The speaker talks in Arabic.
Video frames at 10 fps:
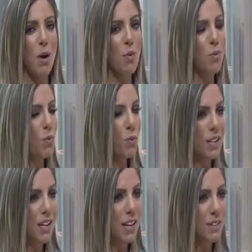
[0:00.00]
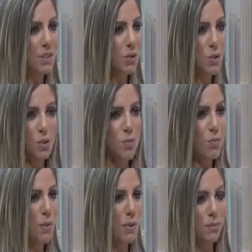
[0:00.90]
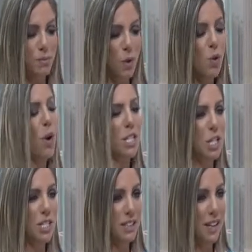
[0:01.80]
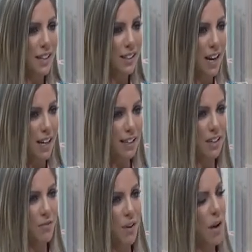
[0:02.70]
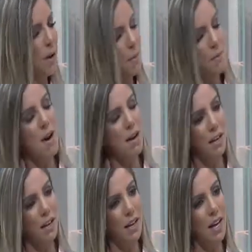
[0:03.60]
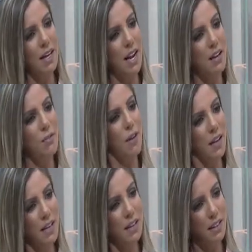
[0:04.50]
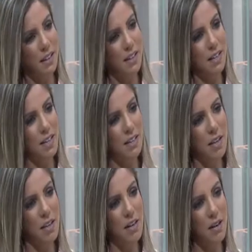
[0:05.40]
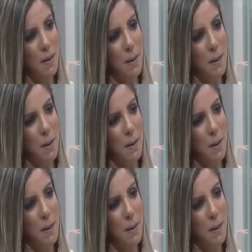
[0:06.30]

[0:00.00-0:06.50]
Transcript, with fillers: وطريقة أسلوب لغة جديدة خلينا نحكي فما رأيك هل هل فعلا تندثر؟